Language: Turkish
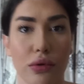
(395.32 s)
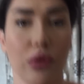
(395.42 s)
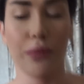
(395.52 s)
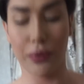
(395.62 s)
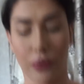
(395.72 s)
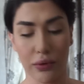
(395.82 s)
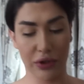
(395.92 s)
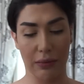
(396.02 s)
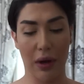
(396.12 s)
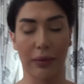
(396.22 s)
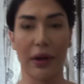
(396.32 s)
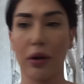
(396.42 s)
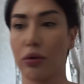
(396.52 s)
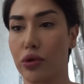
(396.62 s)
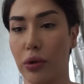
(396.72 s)
sürüp çıkmam
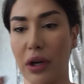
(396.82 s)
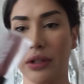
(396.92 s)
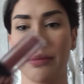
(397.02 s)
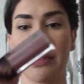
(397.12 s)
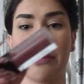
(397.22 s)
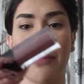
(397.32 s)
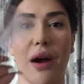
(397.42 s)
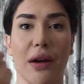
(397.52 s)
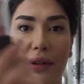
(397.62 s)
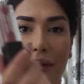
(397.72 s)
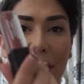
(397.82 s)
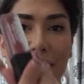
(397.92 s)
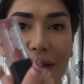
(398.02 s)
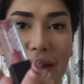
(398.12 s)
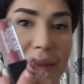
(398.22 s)
gerek. Ruj olarak da bizim markanın
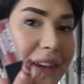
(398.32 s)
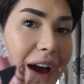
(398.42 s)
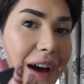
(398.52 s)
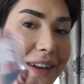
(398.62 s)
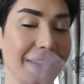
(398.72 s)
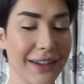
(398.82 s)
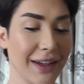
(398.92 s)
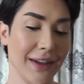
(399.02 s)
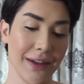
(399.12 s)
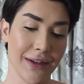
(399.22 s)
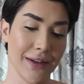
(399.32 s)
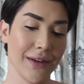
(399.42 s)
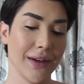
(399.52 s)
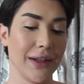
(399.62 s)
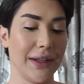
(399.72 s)
Esklem'in yani.
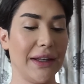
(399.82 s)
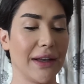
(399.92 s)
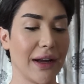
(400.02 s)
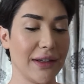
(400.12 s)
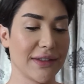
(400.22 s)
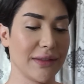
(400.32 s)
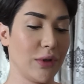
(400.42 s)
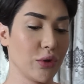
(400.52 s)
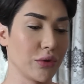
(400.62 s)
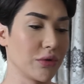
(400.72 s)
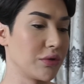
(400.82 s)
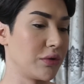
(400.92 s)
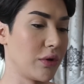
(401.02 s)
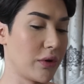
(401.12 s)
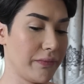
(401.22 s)
illegal isimli rujunu
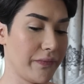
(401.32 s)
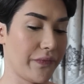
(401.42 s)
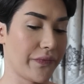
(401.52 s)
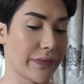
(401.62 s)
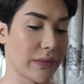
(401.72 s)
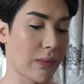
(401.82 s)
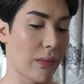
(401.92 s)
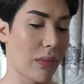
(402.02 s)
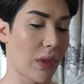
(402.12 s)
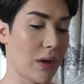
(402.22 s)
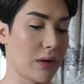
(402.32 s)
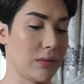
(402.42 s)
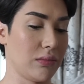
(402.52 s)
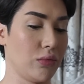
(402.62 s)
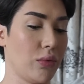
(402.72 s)
sürüyorum.
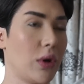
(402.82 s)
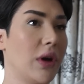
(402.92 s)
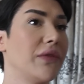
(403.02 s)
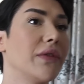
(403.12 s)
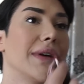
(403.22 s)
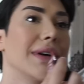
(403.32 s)
Bu böyle hafif